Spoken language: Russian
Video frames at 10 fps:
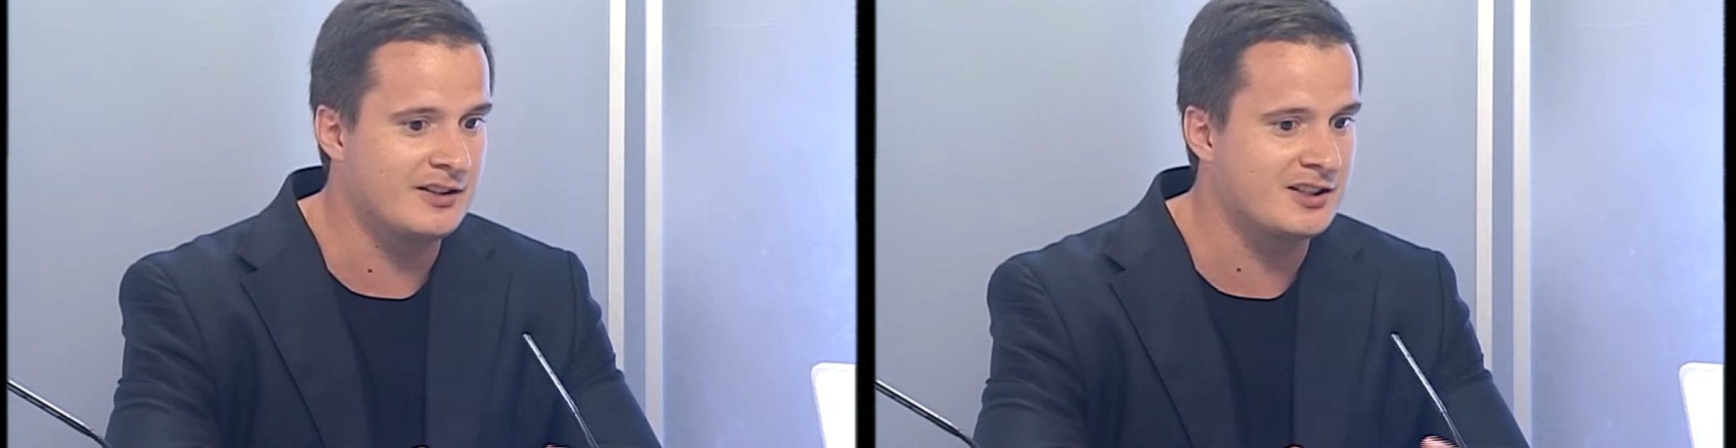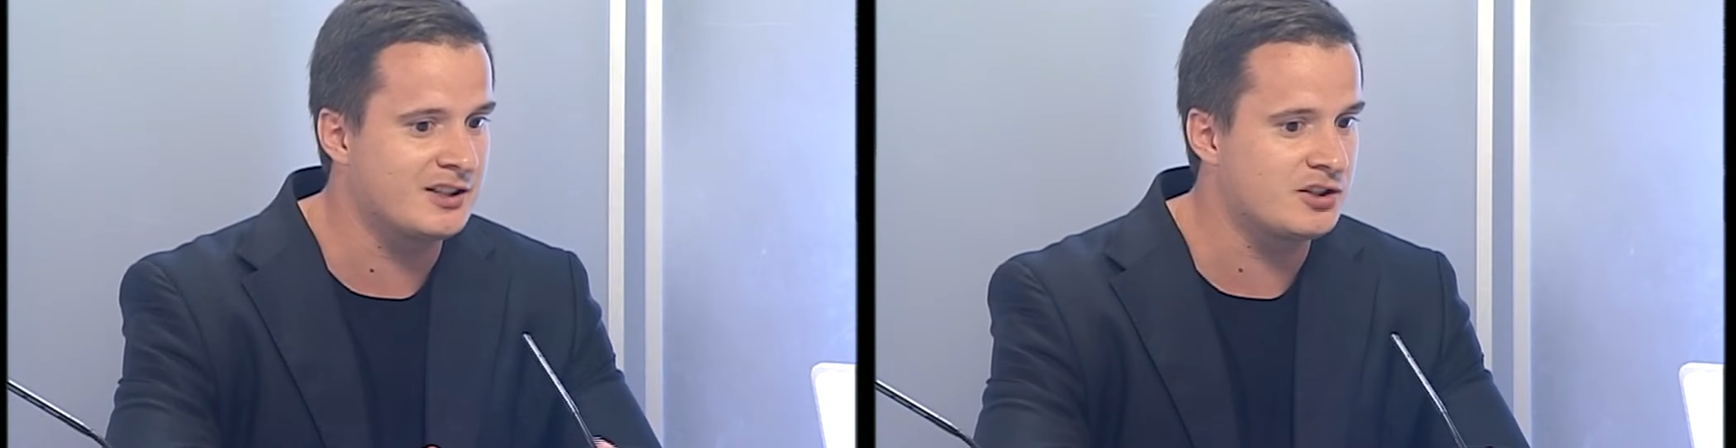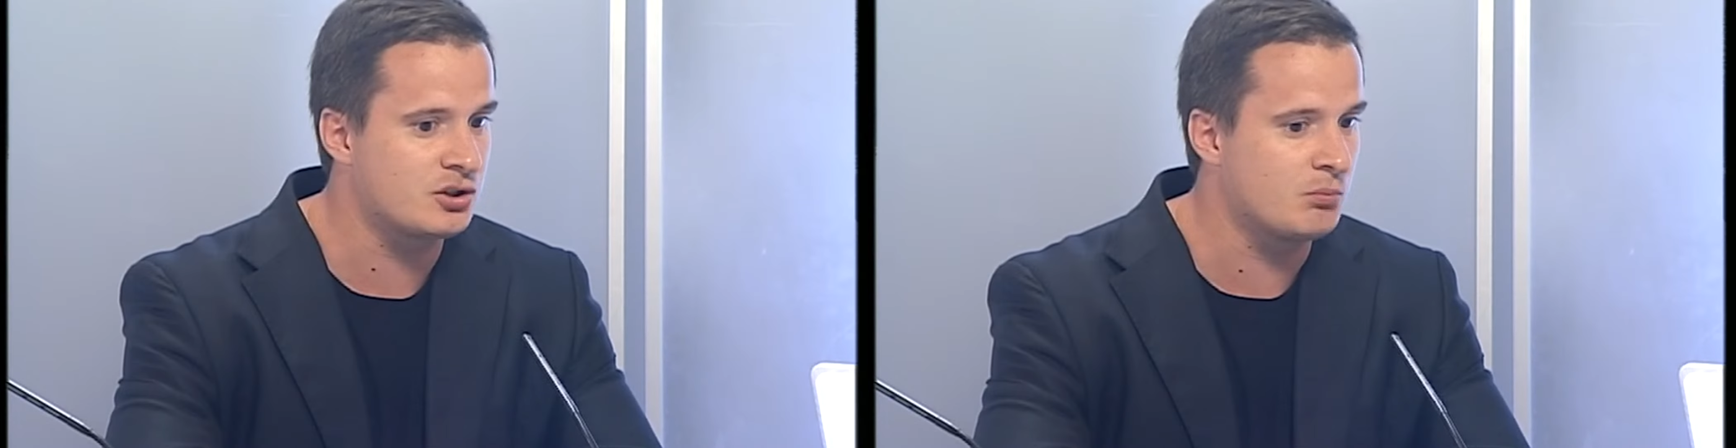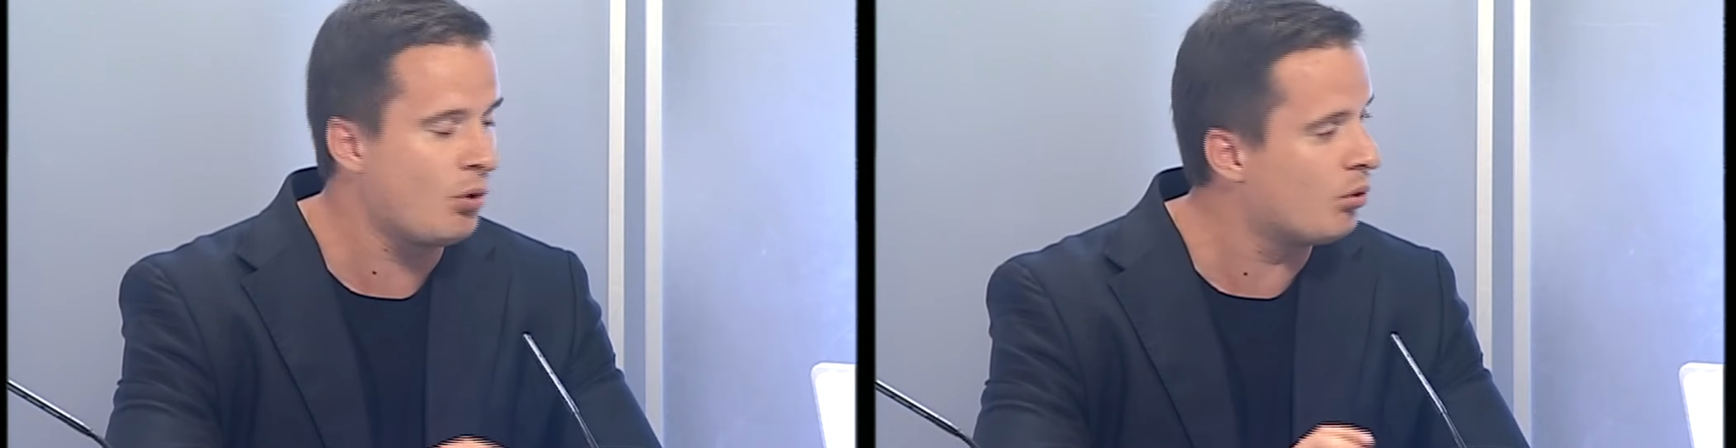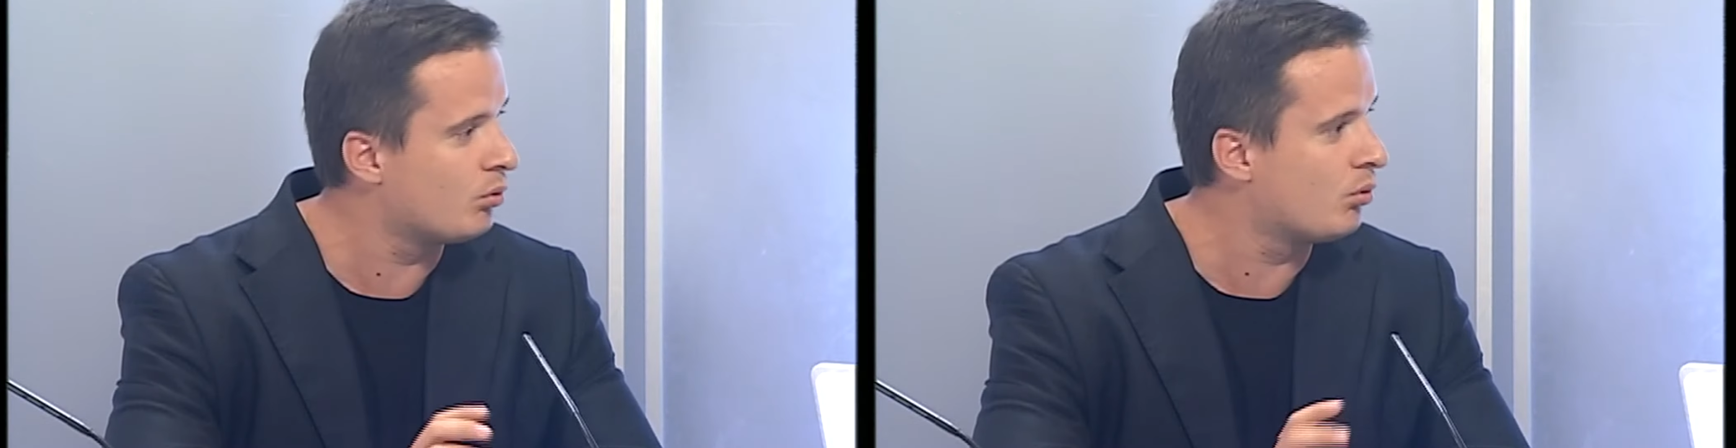достаточно
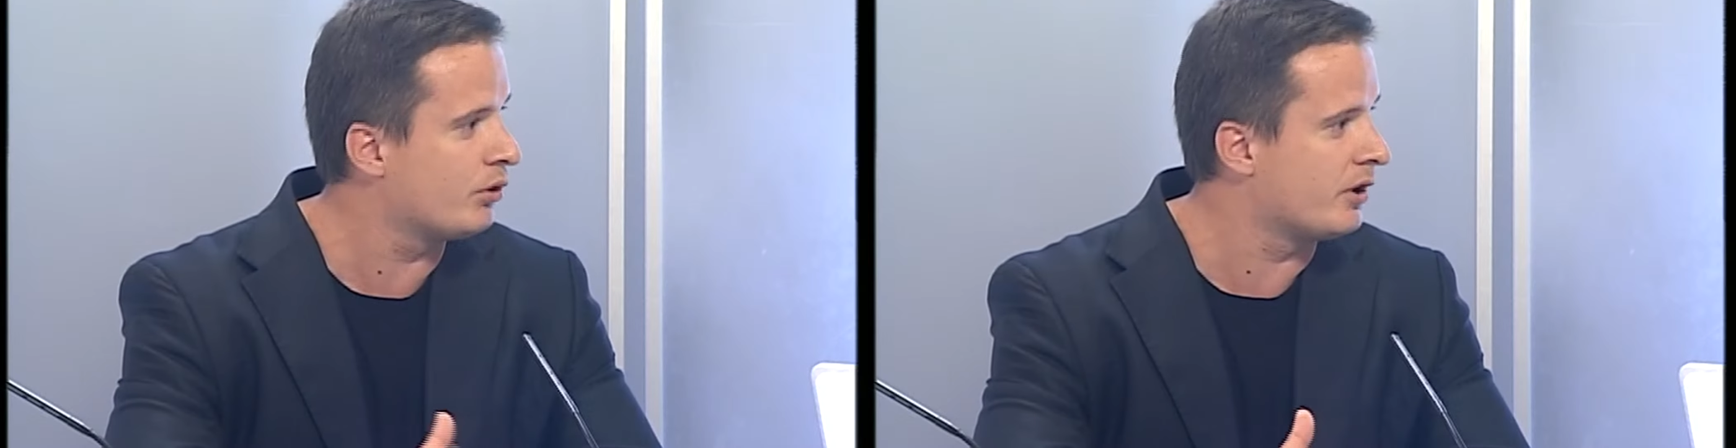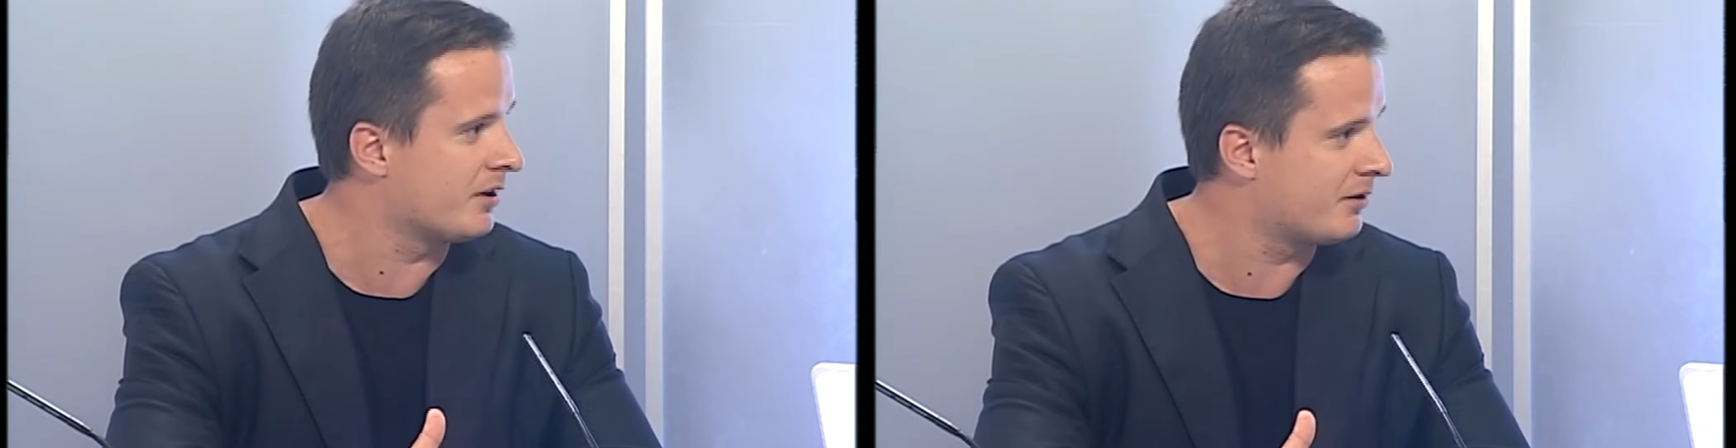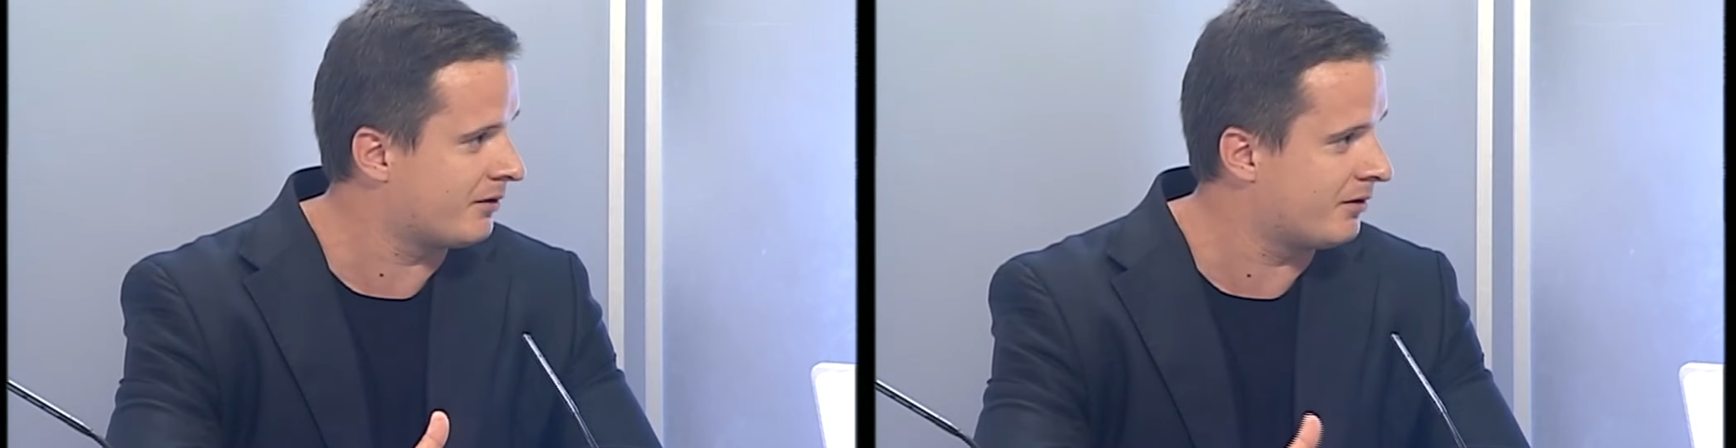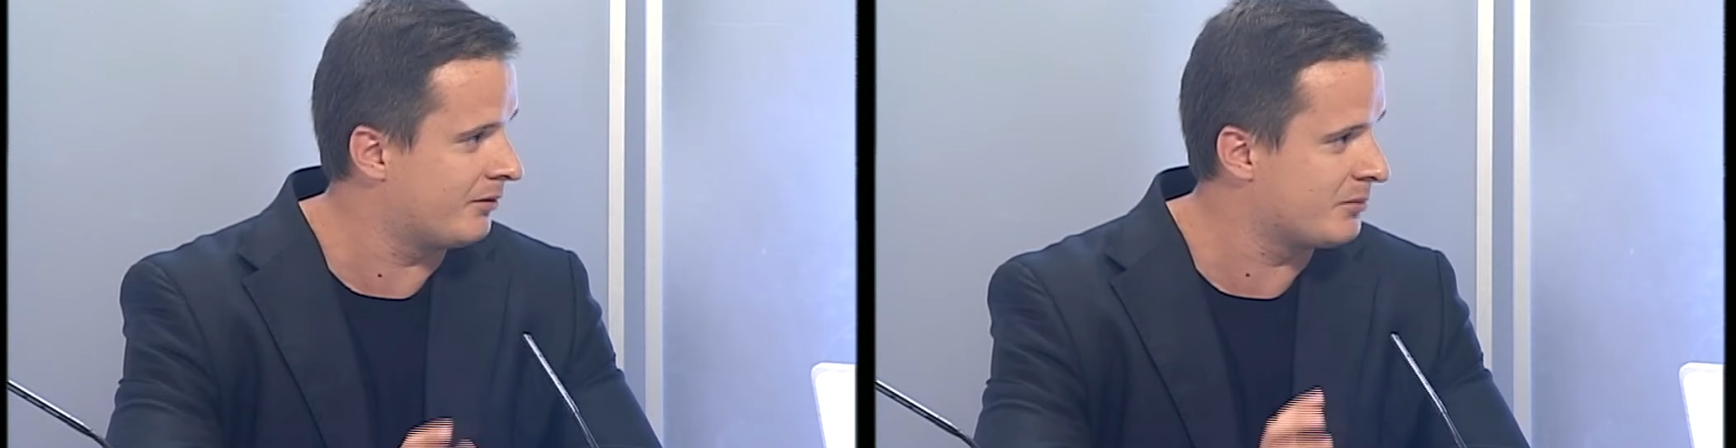полугода э,